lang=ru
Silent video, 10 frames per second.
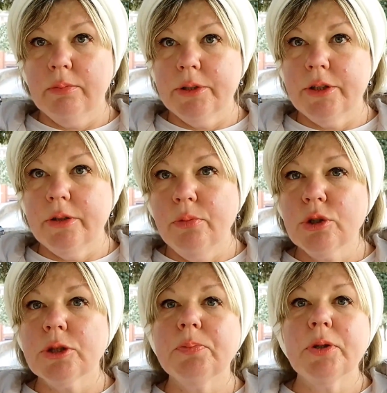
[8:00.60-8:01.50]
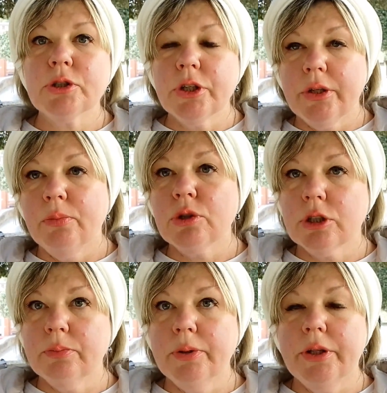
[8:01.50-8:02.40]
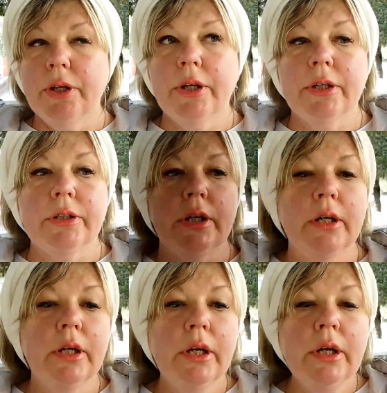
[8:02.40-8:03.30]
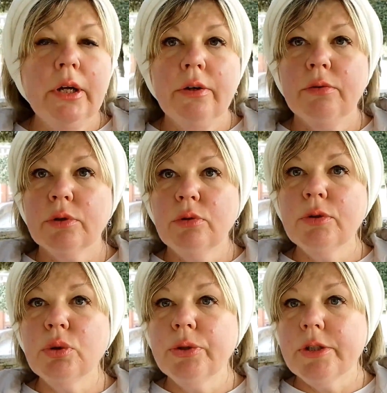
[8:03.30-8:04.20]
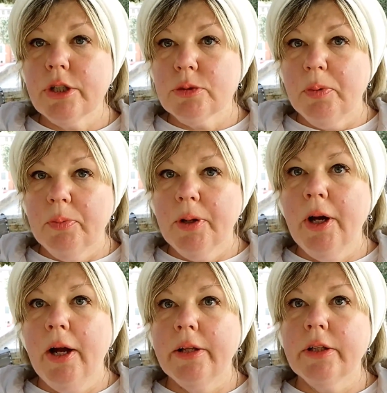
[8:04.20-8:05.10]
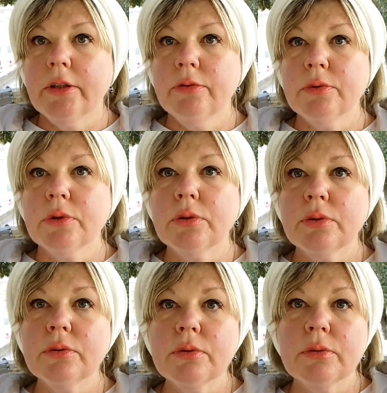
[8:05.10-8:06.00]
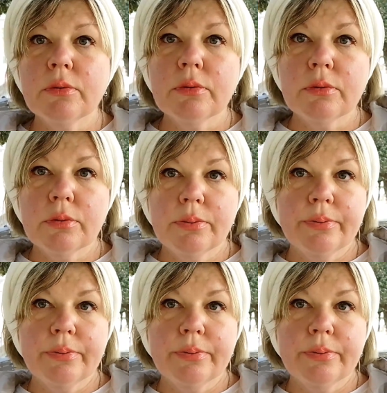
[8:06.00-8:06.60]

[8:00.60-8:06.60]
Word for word: быть не может, потому что не может быть никогда. Вот. ну в итоге, значит, прибегает это вот э,